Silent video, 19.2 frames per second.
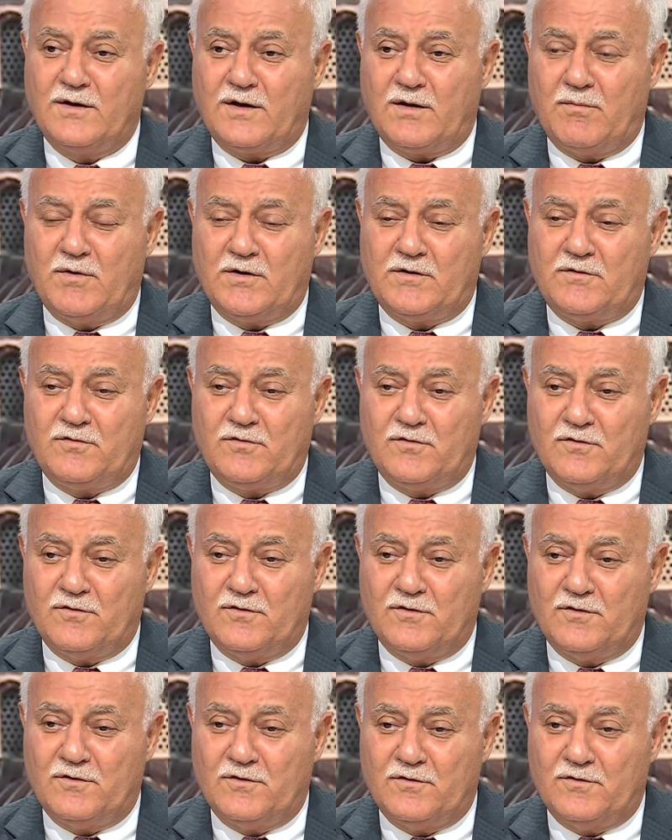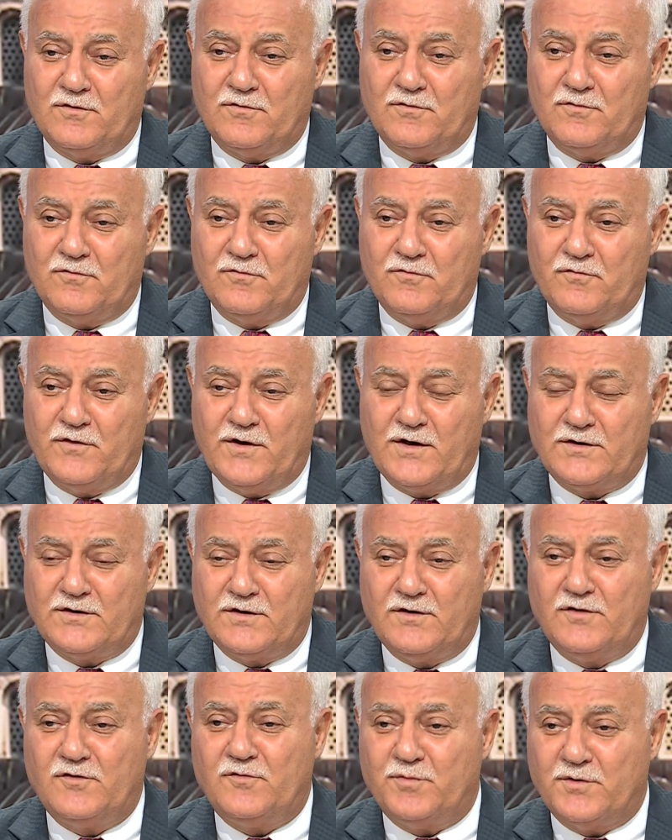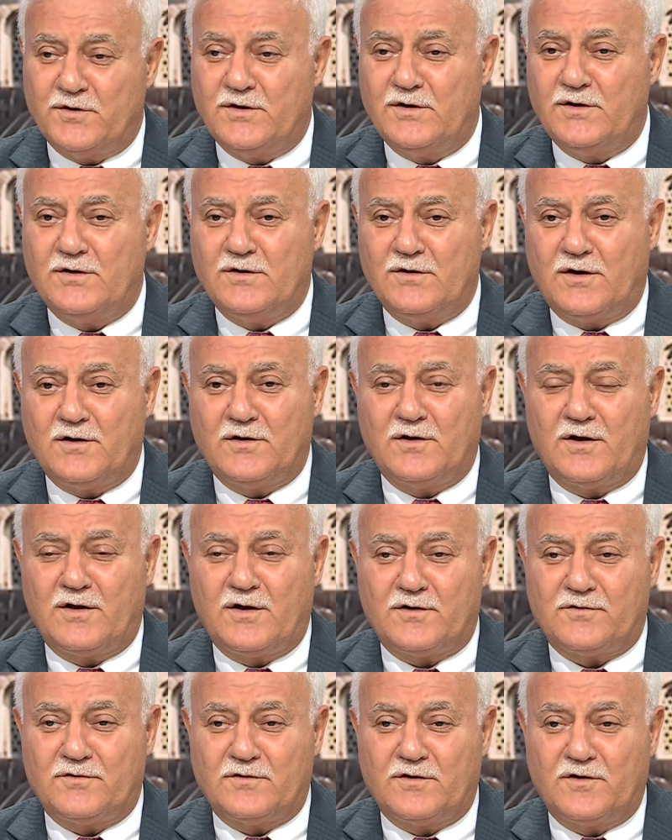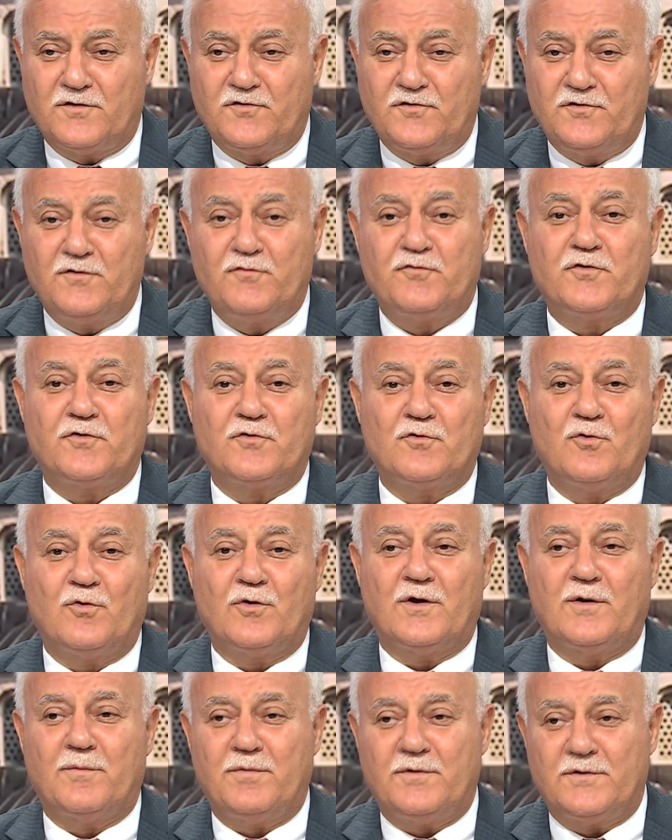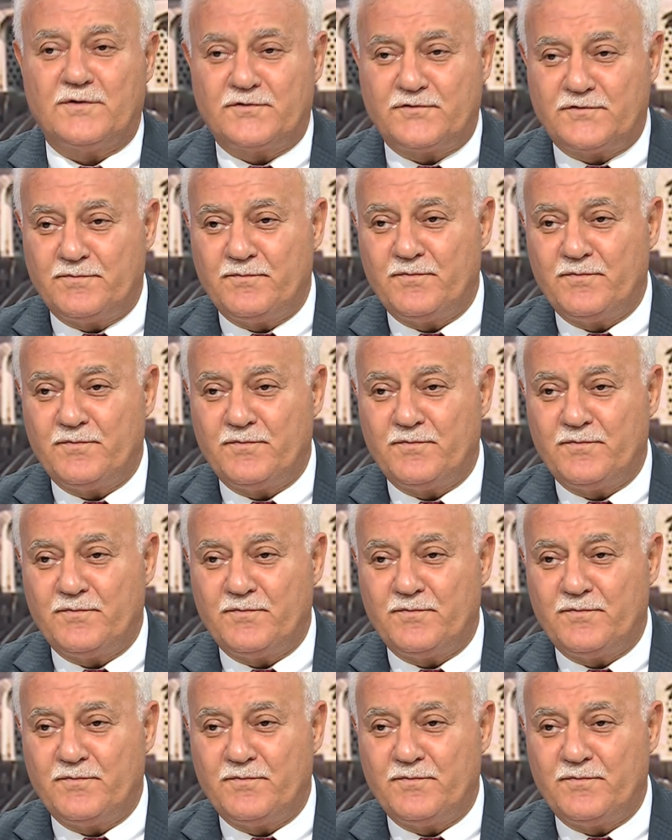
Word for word: Kıymet e, verdiğiniz biri Allah katında sıfır olabilir.